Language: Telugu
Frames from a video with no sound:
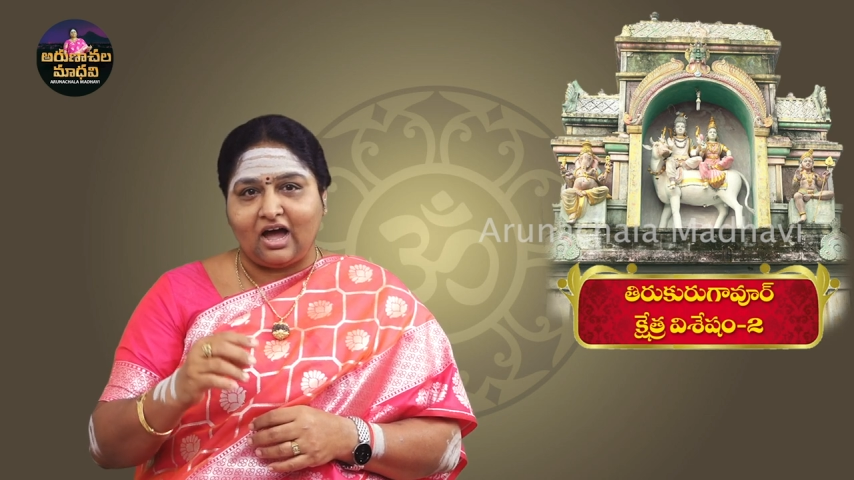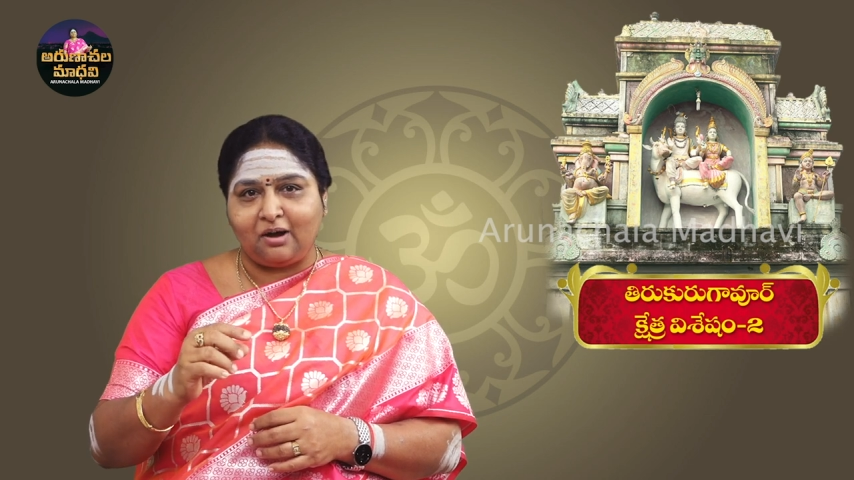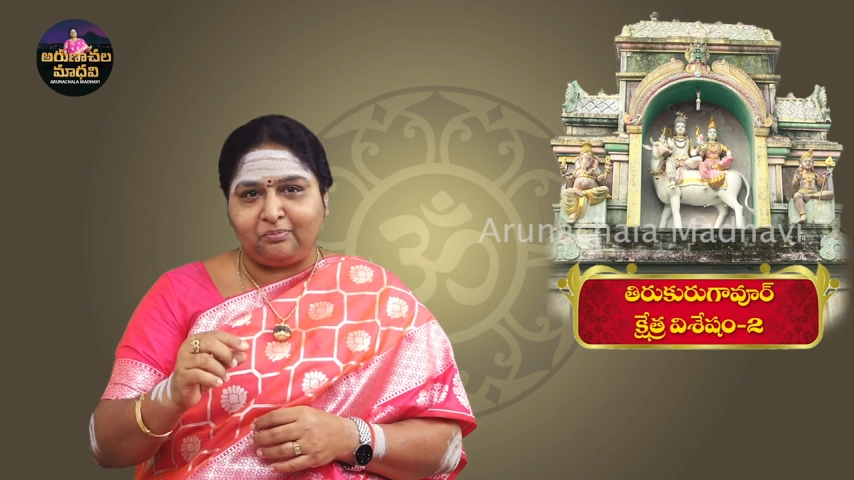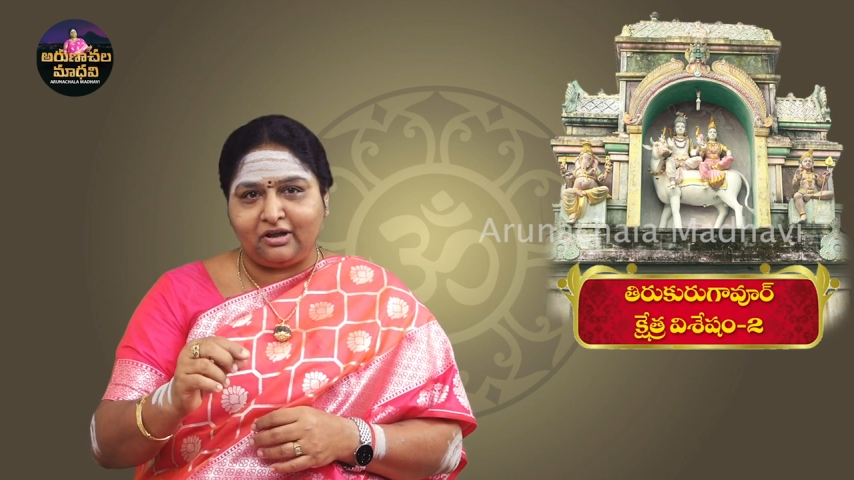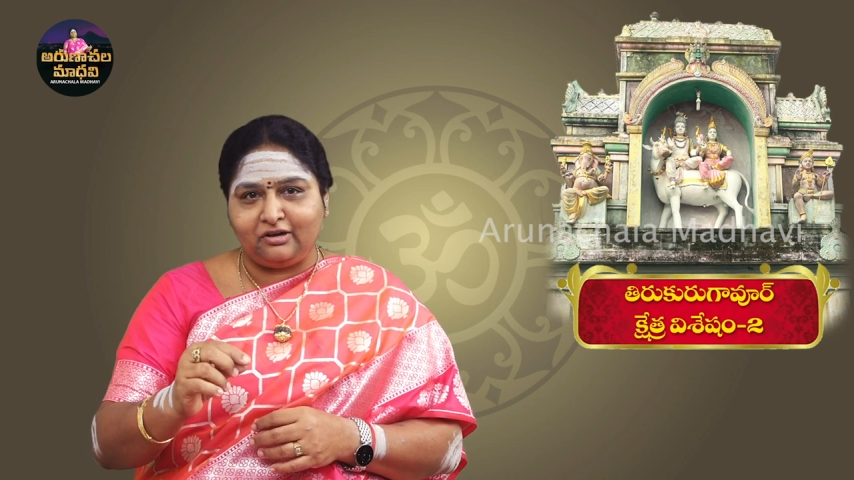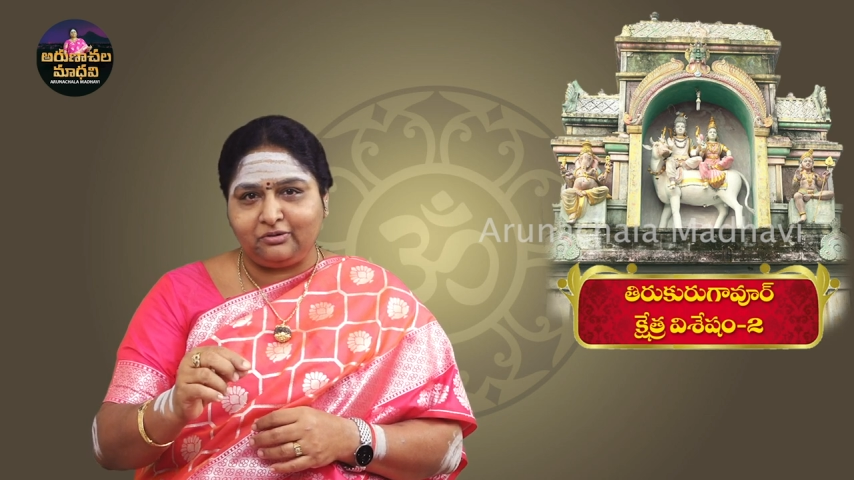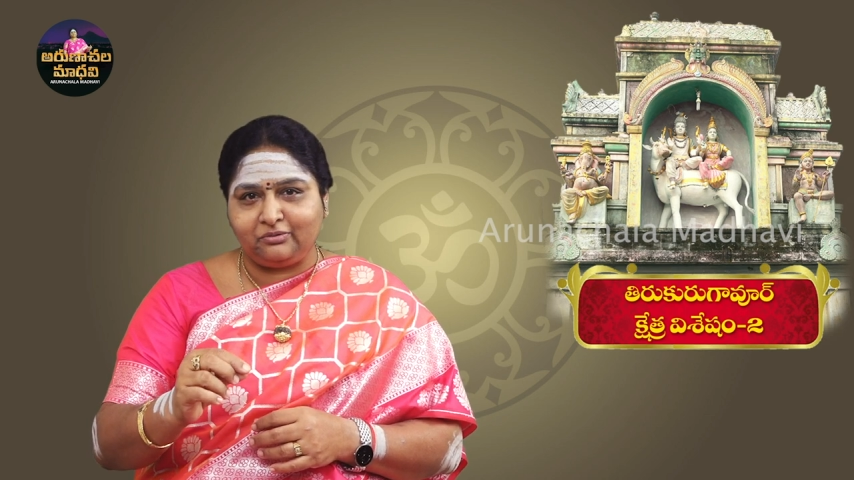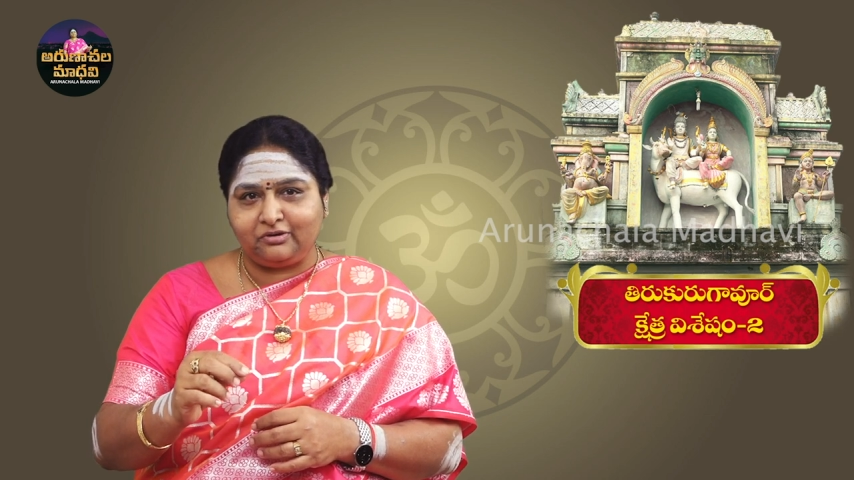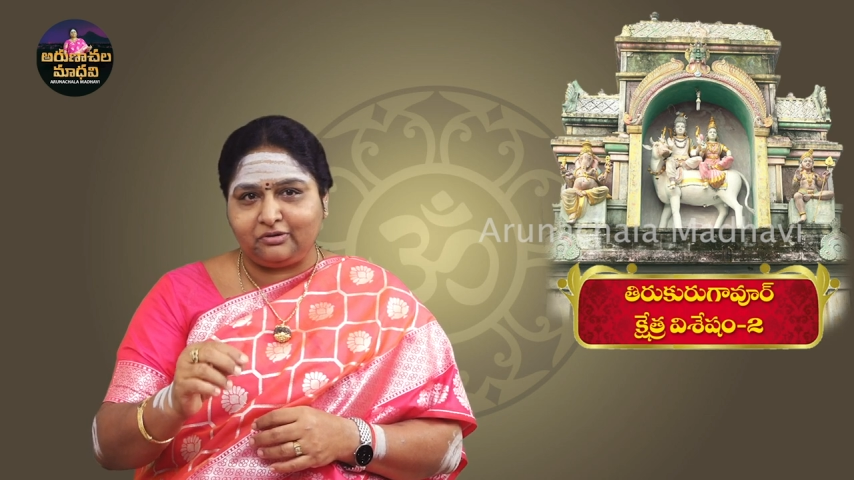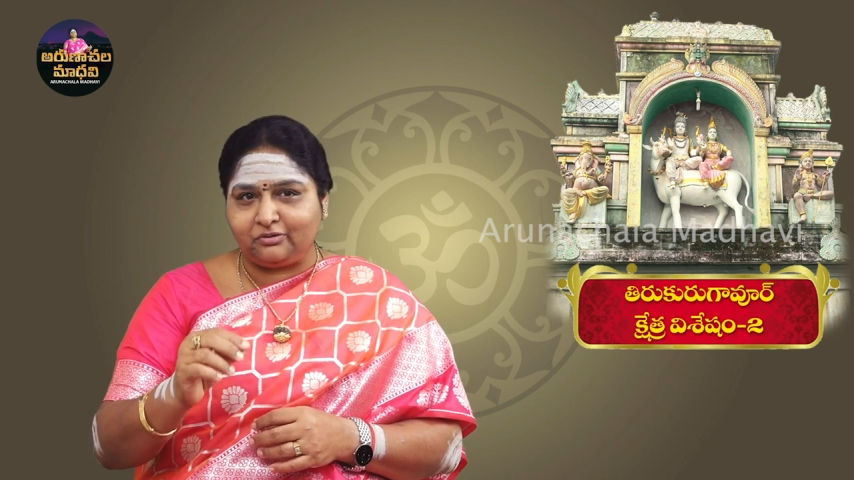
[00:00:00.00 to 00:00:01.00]
ఆ
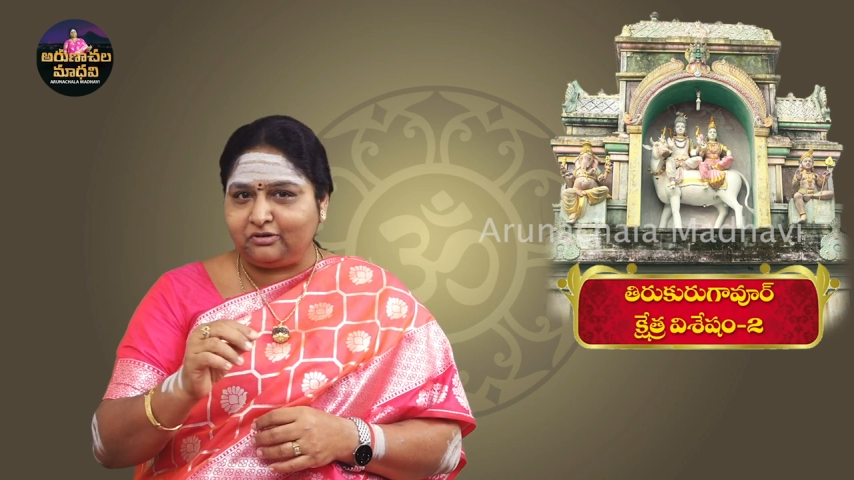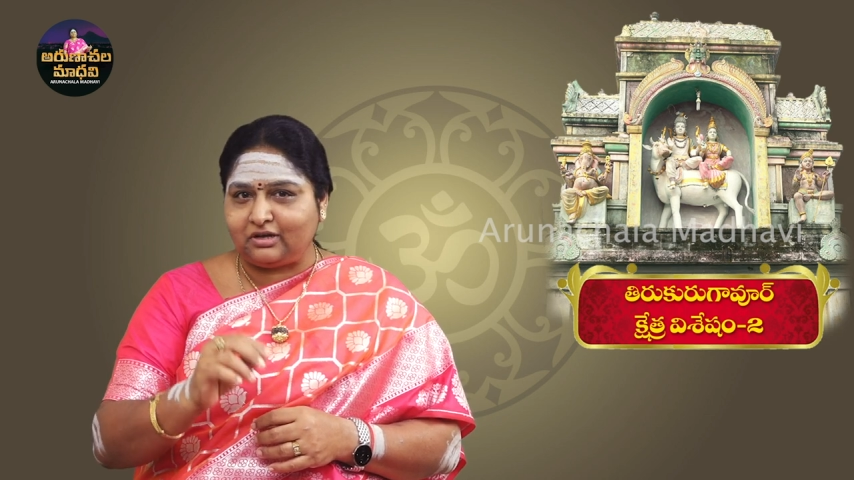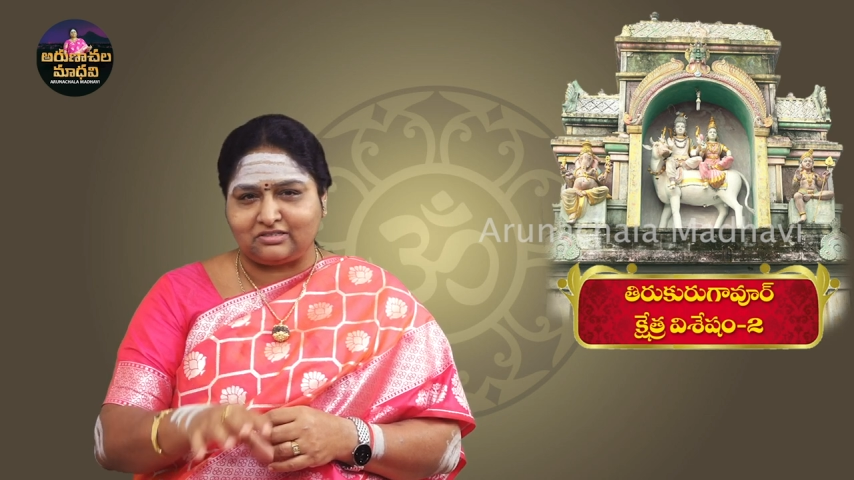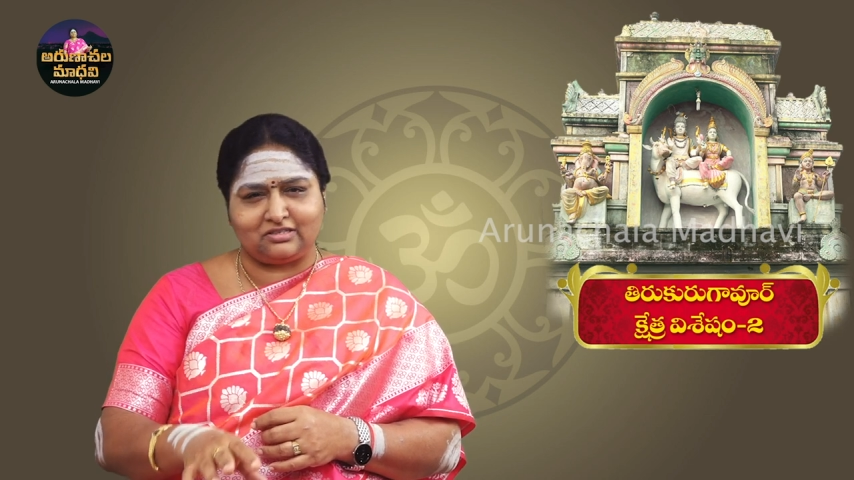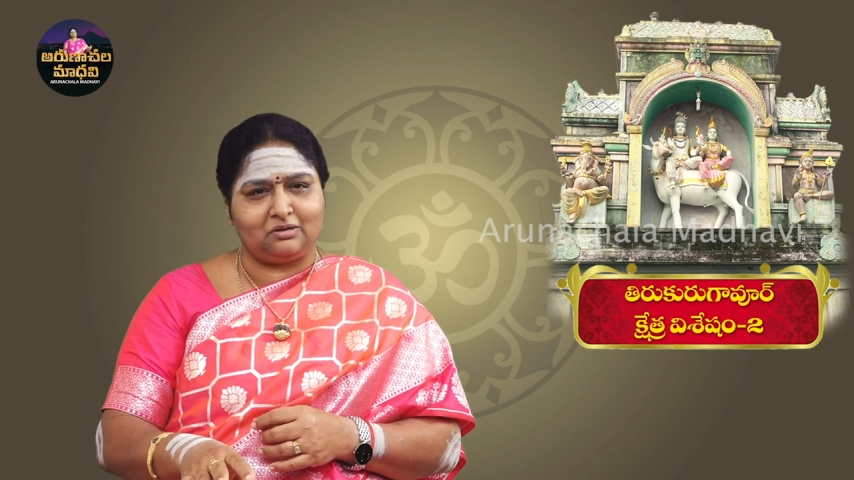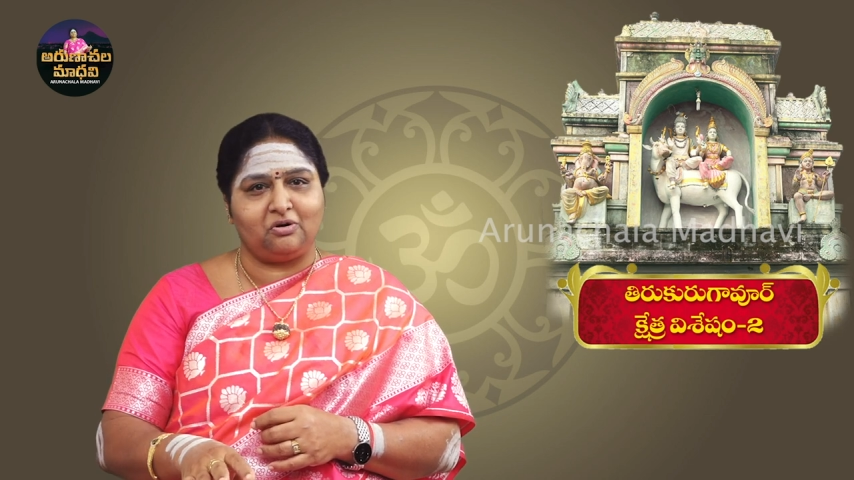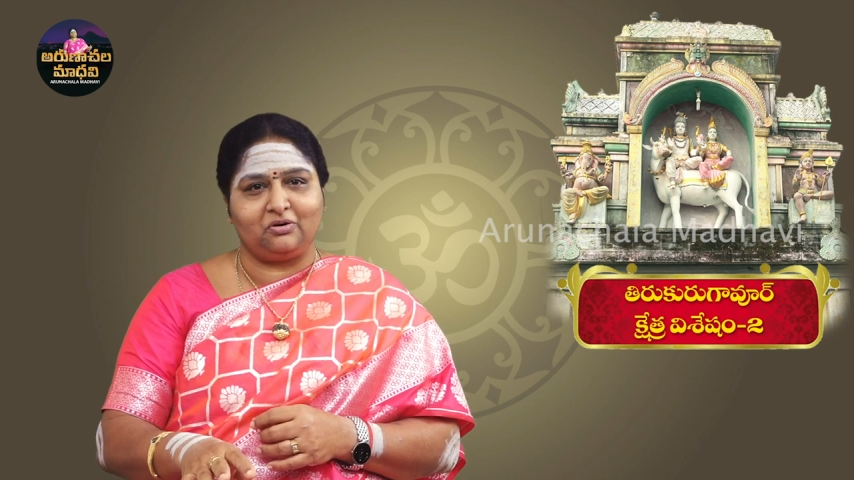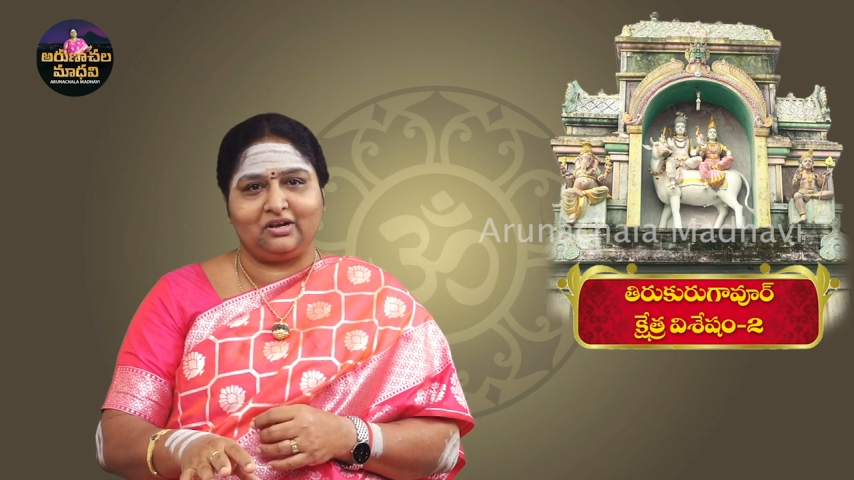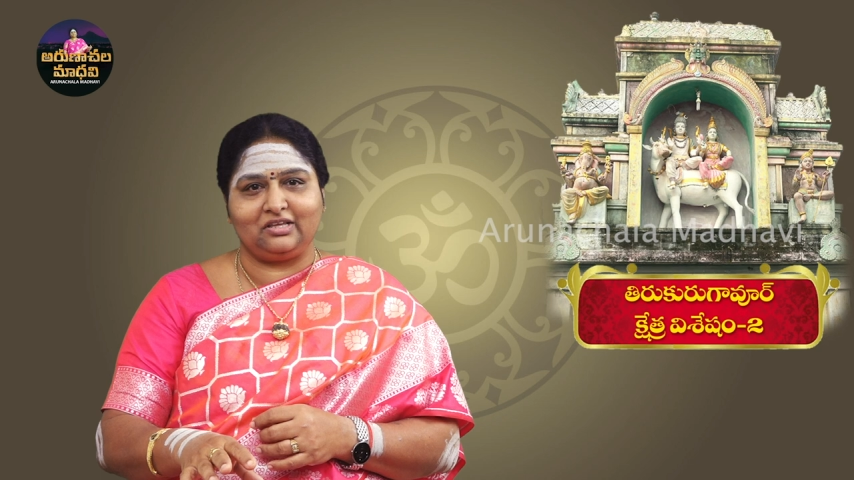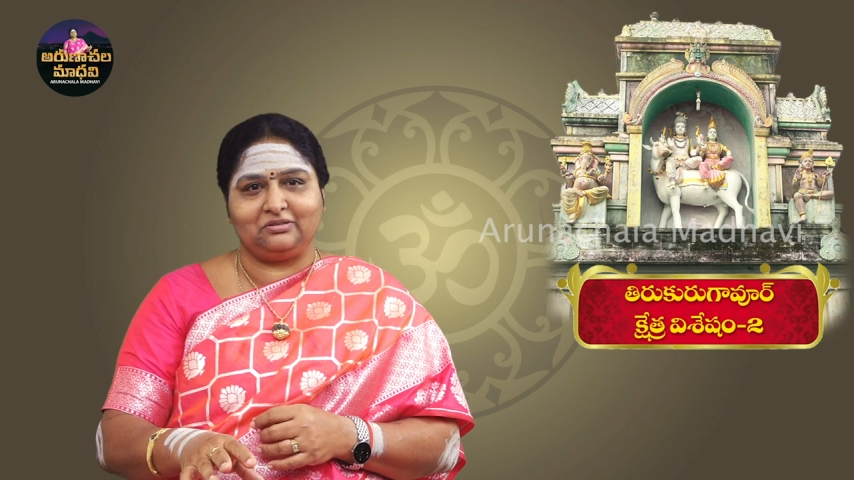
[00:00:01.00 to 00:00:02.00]
పల్లెటూరి రోడ్డు అస్సలు
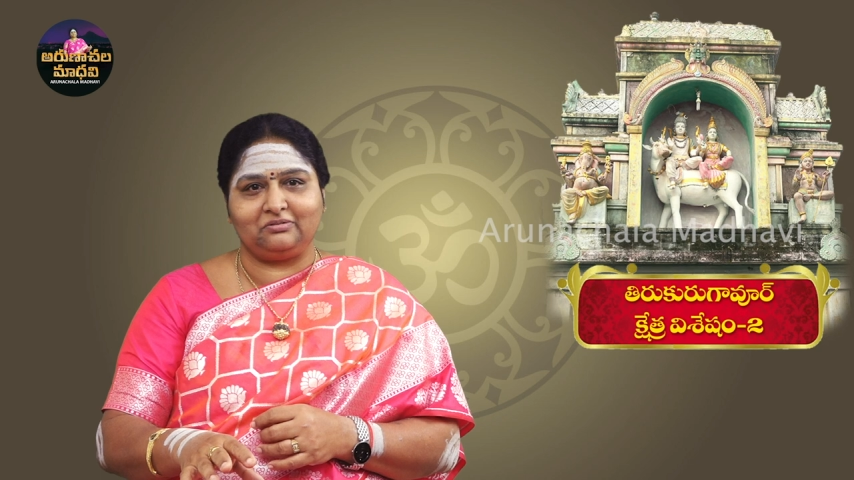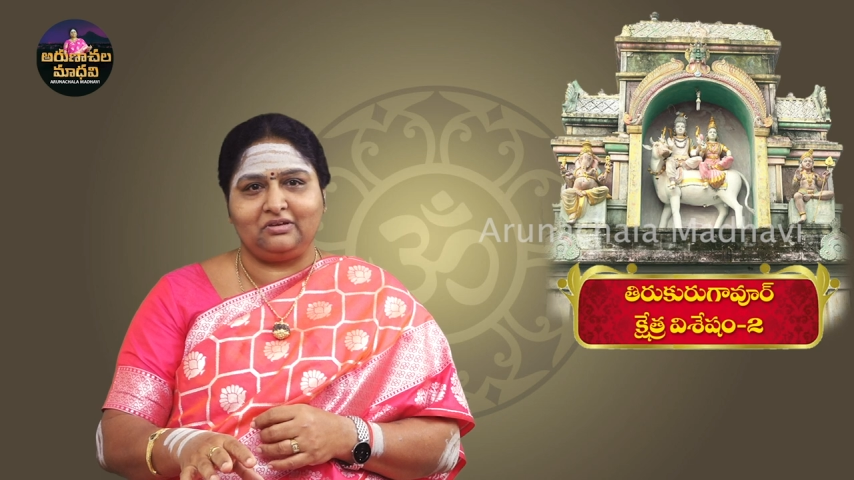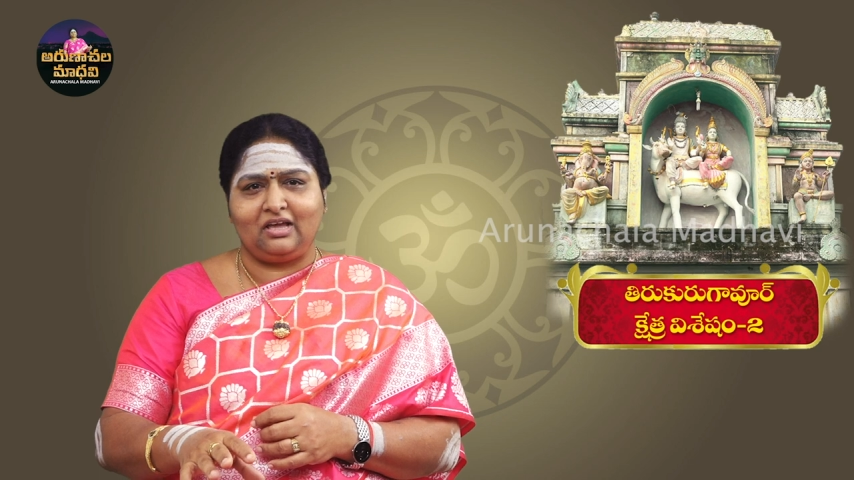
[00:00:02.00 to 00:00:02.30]
బాగోలేదు